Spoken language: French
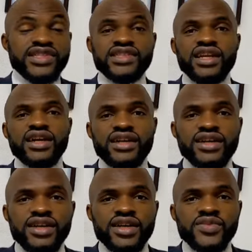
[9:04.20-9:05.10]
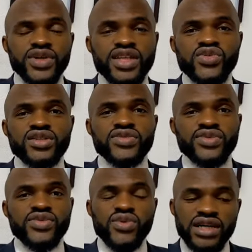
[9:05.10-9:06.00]
D'ici là, prenez soin de
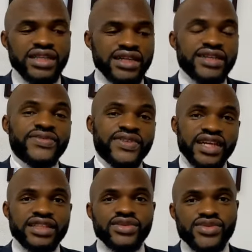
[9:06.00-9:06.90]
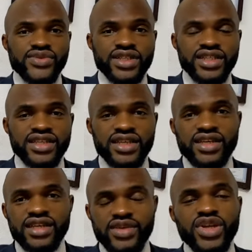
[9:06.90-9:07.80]
vous, quoi qu'il arrive. Gardez le sourire
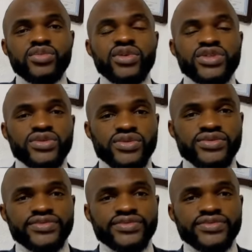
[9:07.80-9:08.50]
et bien le bonjour.